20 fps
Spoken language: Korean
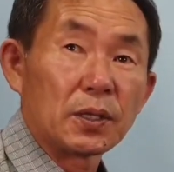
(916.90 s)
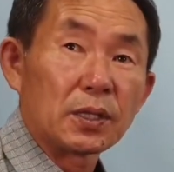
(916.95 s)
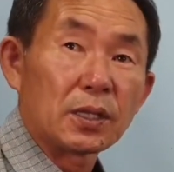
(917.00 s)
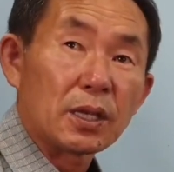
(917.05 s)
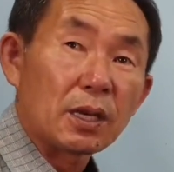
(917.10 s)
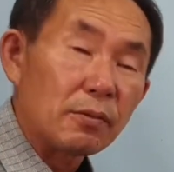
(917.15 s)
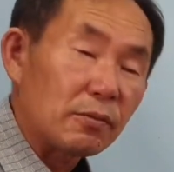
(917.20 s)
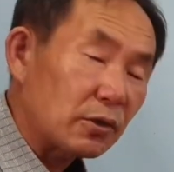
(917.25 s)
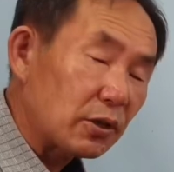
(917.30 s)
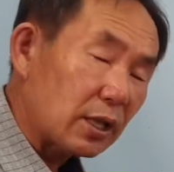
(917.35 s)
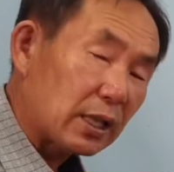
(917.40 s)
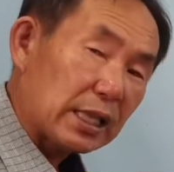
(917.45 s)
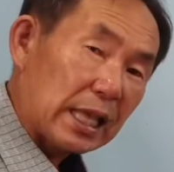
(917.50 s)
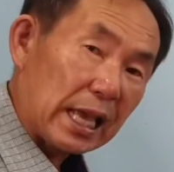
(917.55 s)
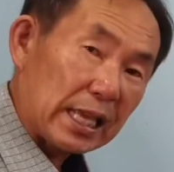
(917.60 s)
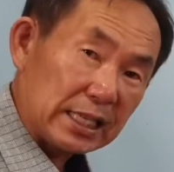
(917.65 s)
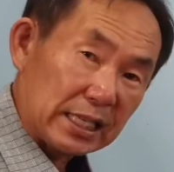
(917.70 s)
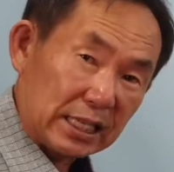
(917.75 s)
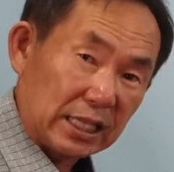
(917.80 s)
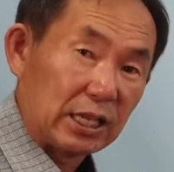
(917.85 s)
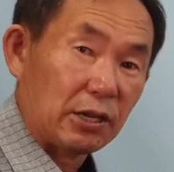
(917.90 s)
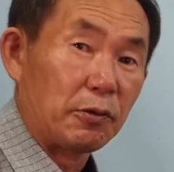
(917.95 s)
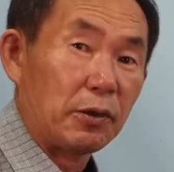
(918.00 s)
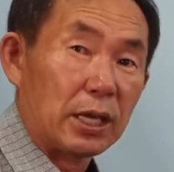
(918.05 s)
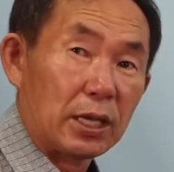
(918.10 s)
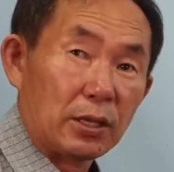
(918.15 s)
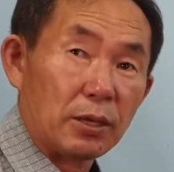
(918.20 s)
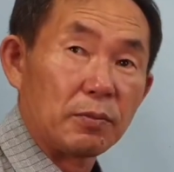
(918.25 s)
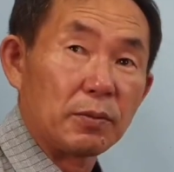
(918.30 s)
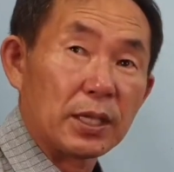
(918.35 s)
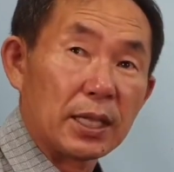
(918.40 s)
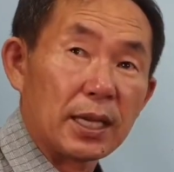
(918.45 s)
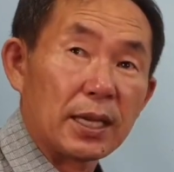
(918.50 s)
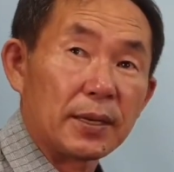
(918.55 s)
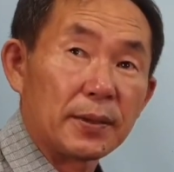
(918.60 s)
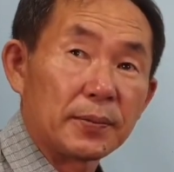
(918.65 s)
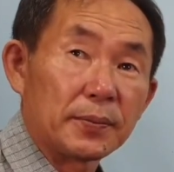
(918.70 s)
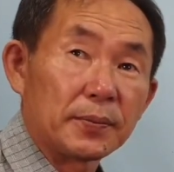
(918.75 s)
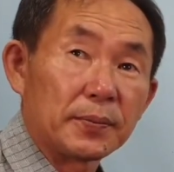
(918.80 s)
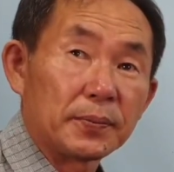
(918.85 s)
처음부터 다시 키워야 됩니다.
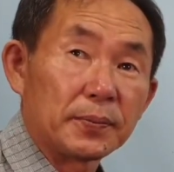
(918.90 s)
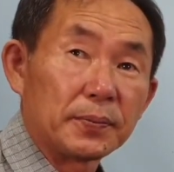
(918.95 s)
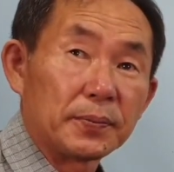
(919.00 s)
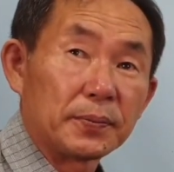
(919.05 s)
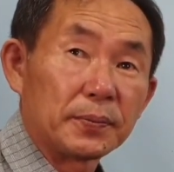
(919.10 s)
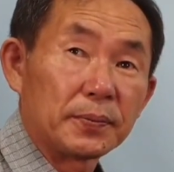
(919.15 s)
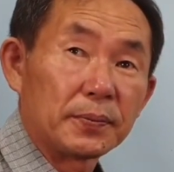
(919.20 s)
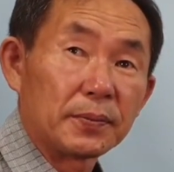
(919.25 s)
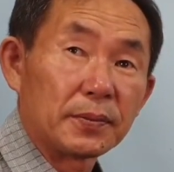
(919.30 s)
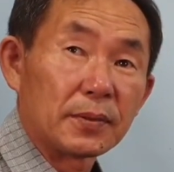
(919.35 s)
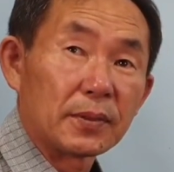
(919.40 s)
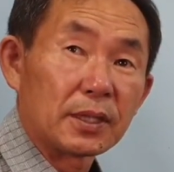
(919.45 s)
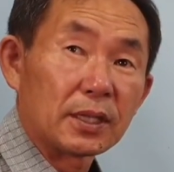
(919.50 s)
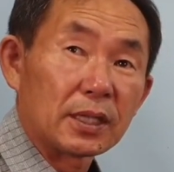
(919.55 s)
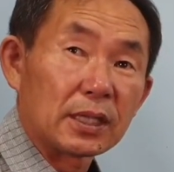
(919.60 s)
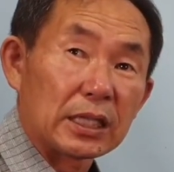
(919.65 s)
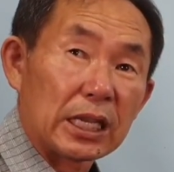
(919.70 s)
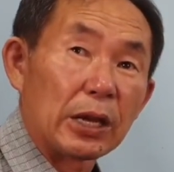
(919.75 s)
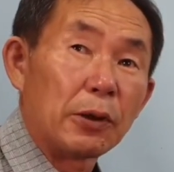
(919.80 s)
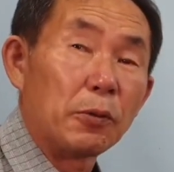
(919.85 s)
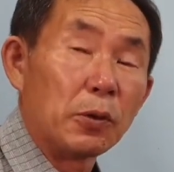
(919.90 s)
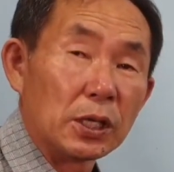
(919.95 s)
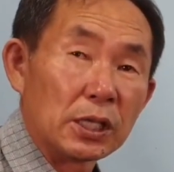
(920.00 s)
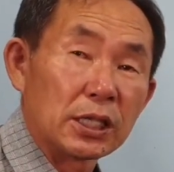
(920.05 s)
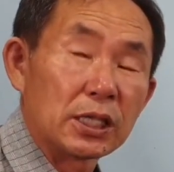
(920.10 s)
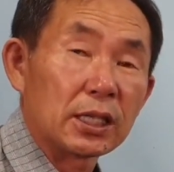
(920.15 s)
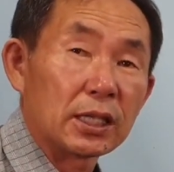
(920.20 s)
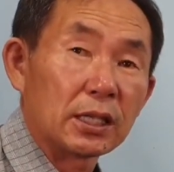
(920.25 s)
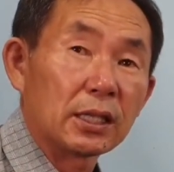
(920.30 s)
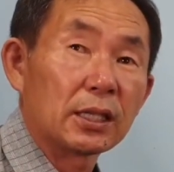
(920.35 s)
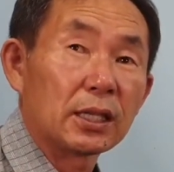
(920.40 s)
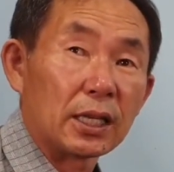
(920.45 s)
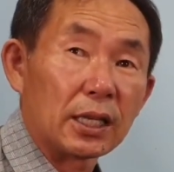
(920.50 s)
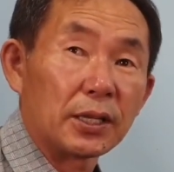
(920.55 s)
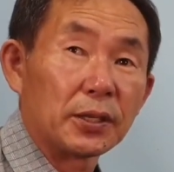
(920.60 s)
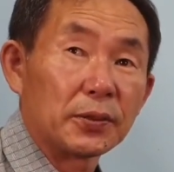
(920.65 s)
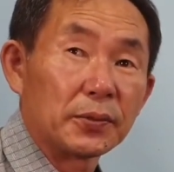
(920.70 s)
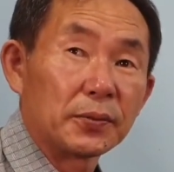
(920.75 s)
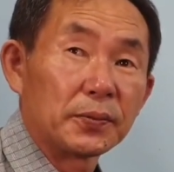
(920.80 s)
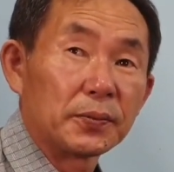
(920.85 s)
제 원칙은 그래.
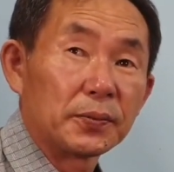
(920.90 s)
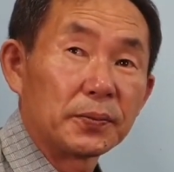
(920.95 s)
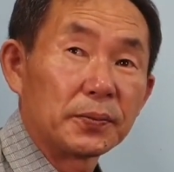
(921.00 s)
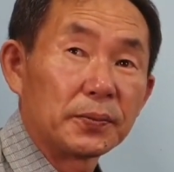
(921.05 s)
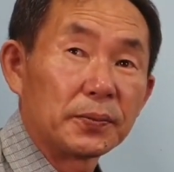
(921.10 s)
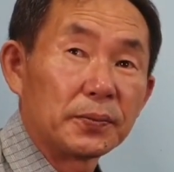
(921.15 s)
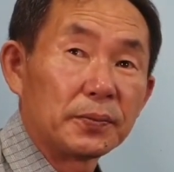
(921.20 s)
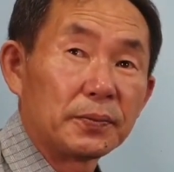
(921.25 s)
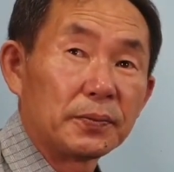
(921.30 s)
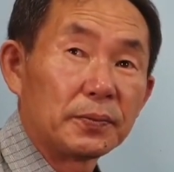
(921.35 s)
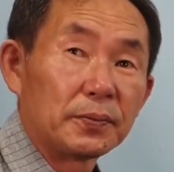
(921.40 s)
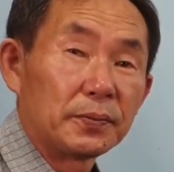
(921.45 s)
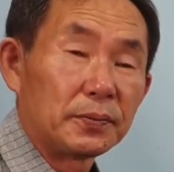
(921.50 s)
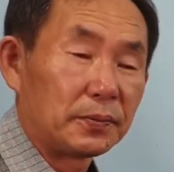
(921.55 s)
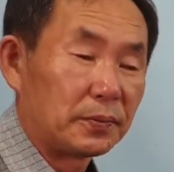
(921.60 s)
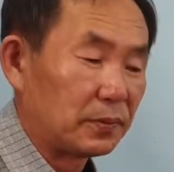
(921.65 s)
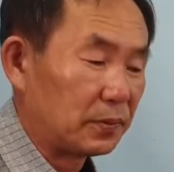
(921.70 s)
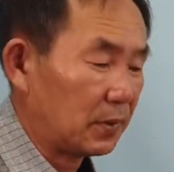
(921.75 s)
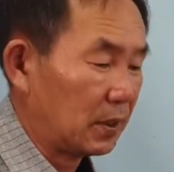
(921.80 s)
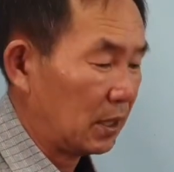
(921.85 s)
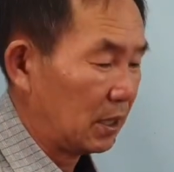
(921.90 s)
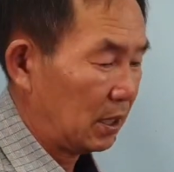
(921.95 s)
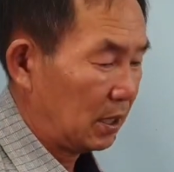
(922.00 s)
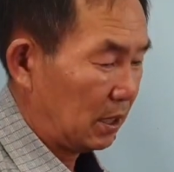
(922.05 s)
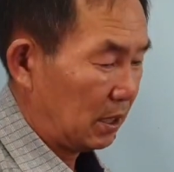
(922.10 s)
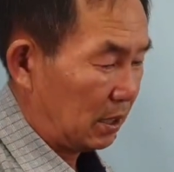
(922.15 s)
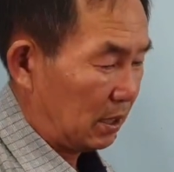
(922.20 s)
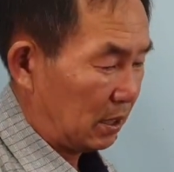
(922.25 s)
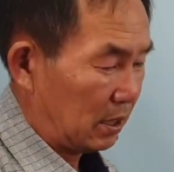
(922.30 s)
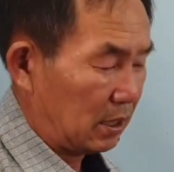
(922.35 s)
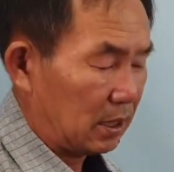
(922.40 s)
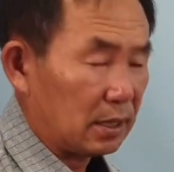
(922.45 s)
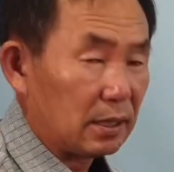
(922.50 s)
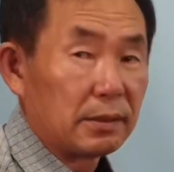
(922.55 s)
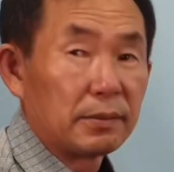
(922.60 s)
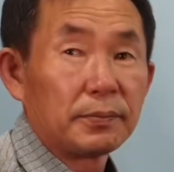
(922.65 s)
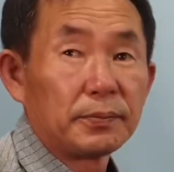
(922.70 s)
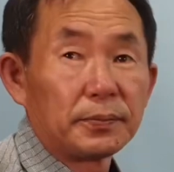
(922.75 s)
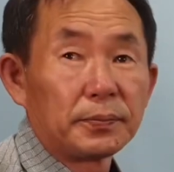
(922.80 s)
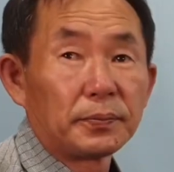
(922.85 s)
새싹
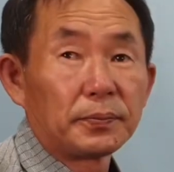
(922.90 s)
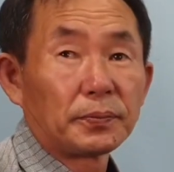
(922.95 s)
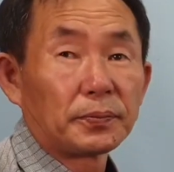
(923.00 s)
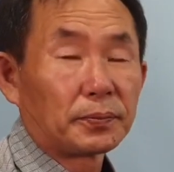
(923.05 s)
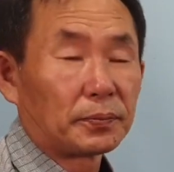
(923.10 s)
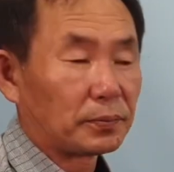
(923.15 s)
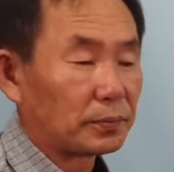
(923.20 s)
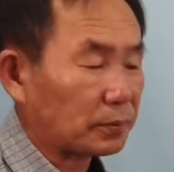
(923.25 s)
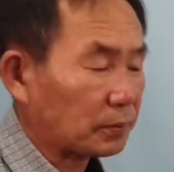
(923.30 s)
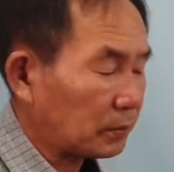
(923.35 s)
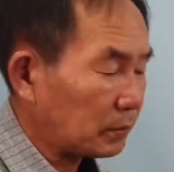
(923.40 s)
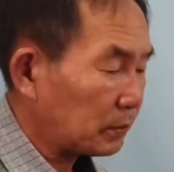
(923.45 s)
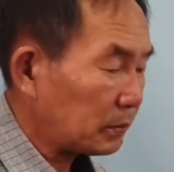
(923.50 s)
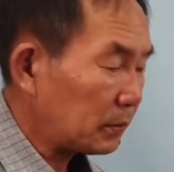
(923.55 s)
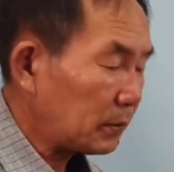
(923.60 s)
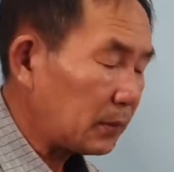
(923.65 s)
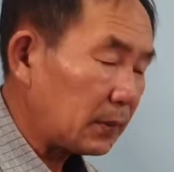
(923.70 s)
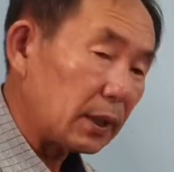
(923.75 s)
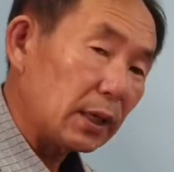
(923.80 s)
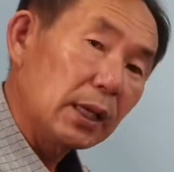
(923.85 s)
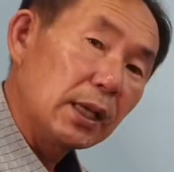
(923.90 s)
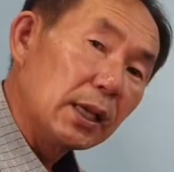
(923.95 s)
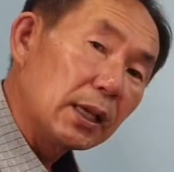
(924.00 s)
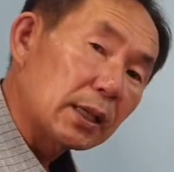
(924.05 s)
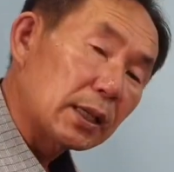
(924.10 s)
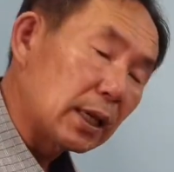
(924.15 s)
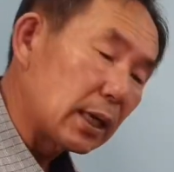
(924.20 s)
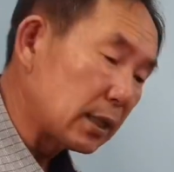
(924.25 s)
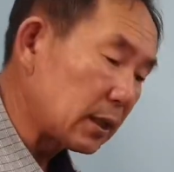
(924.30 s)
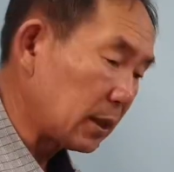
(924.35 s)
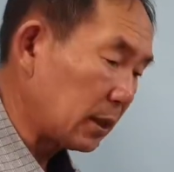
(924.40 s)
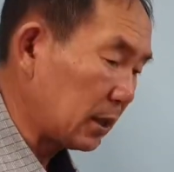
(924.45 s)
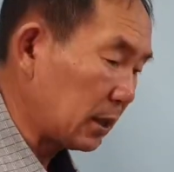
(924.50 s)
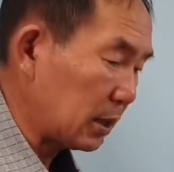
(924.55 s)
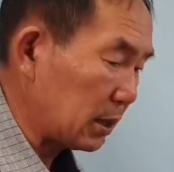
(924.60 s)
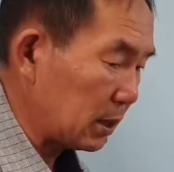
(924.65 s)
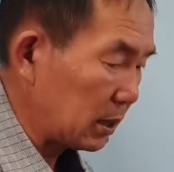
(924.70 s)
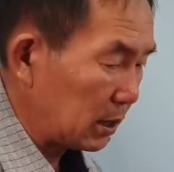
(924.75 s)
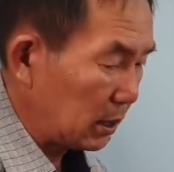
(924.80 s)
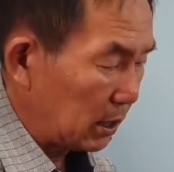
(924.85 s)
자국을 네. 좀 많이 싫어하죠.
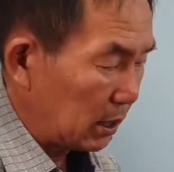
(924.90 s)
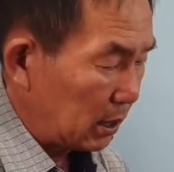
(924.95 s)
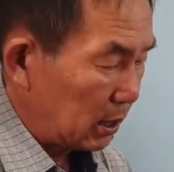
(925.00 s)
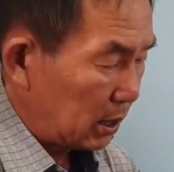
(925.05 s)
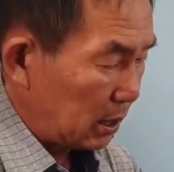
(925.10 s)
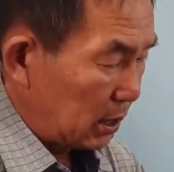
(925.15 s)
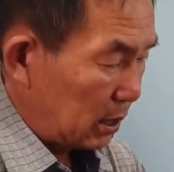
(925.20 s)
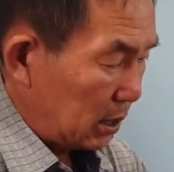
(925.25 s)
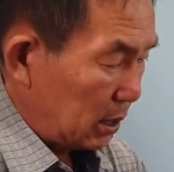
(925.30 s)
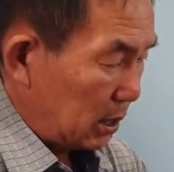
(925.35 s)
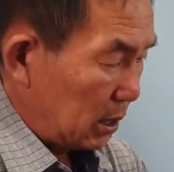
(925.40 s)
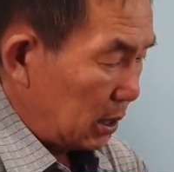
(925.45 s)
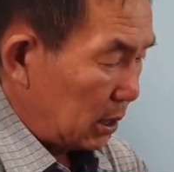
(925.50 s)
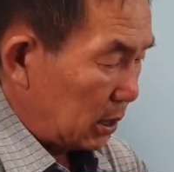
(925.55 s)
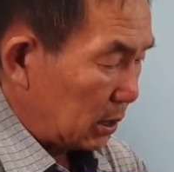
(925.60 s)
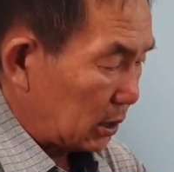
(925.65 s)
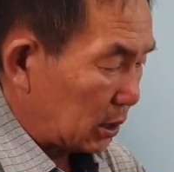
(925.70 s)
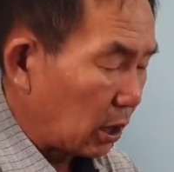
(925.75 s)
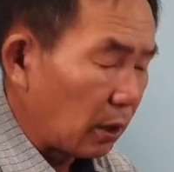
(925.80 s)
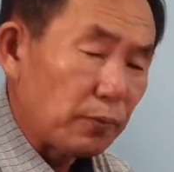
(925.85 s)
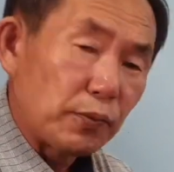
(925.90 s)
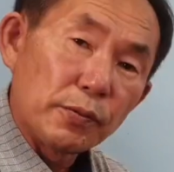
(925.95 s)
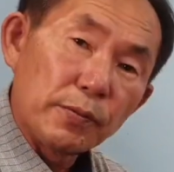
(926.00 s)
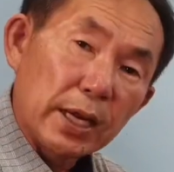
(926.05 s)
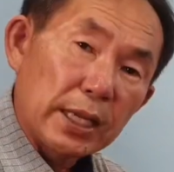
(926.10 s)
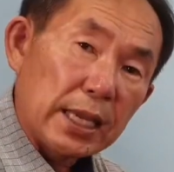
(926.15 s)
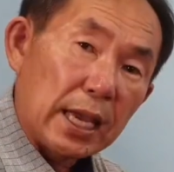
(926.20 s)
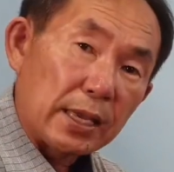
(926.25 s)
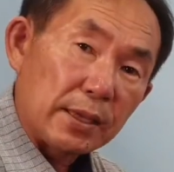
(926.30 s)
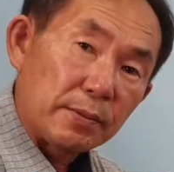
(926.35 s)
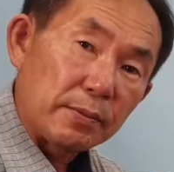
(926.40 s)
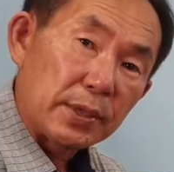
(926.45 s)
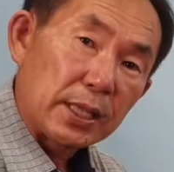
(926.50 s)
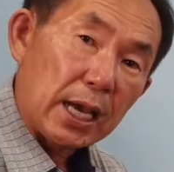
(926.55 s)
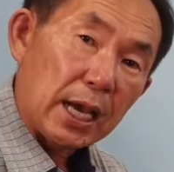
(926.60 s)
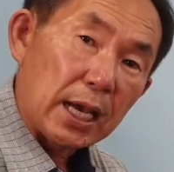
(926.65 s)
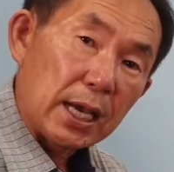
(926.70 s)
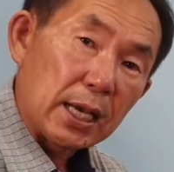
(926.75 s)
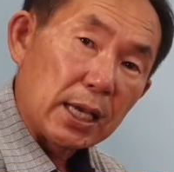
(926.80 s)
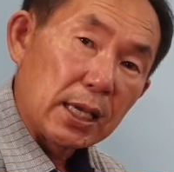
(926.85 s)
그래서 저뿐만이
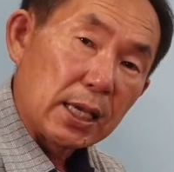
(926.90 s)
아닙니다.